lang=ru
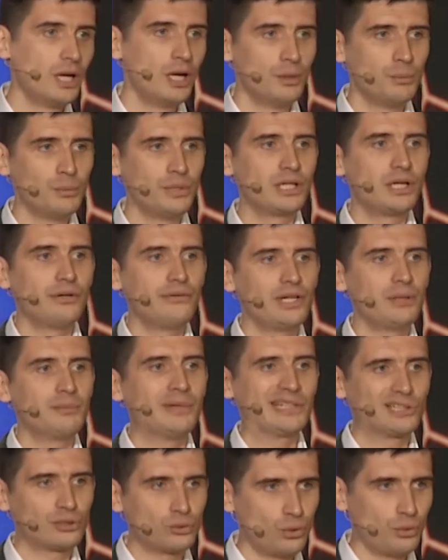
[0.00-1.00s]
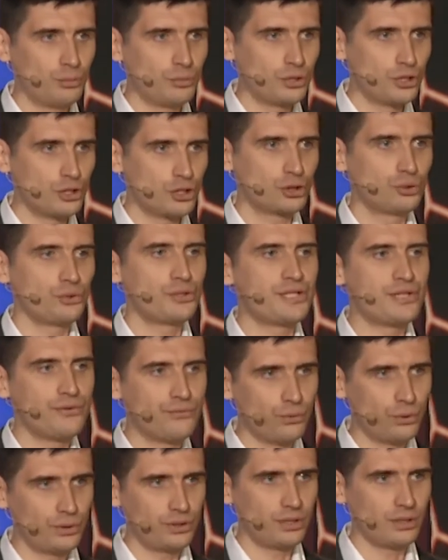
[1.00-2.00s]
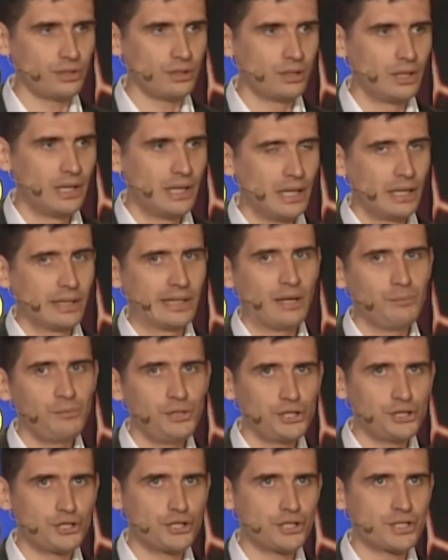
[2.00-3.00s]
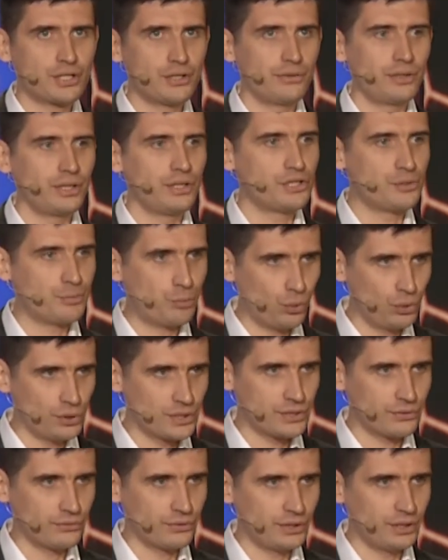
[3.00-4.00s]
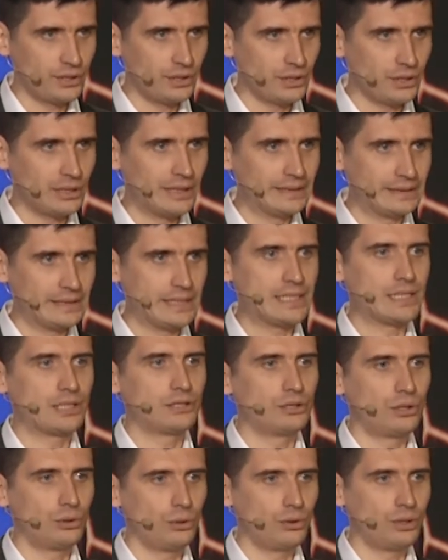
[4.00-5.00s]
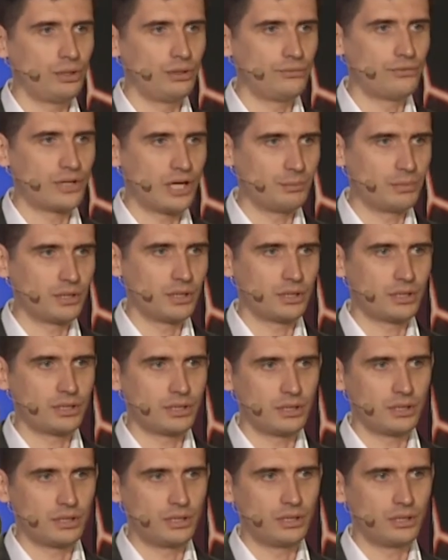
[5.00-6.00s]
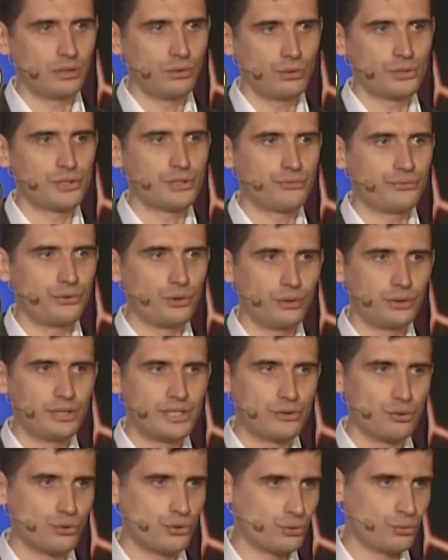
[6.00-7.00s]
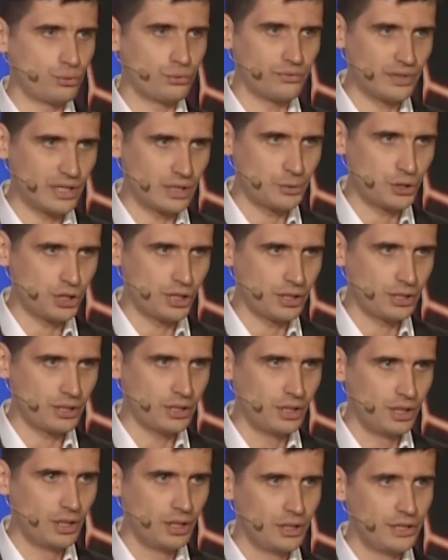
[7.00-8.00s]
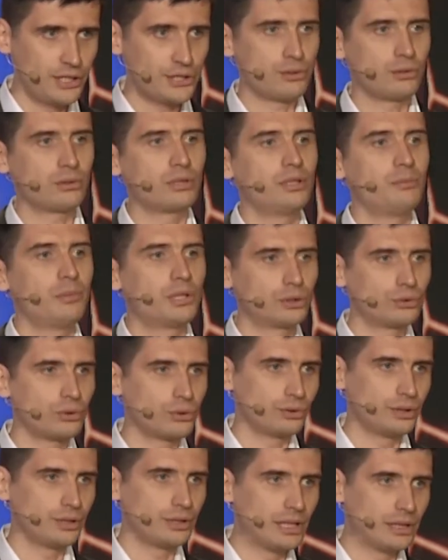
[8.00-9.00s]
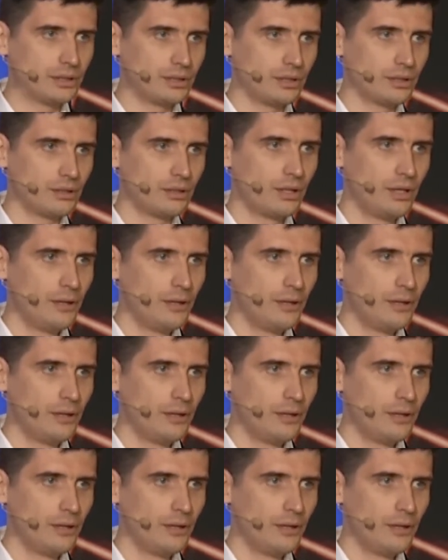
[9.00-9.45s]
Мы говорим о том, что сегодня коммерческого использования этой технологии в рамках э, отзывов ее не существует вообще, есть только лабораторные данные.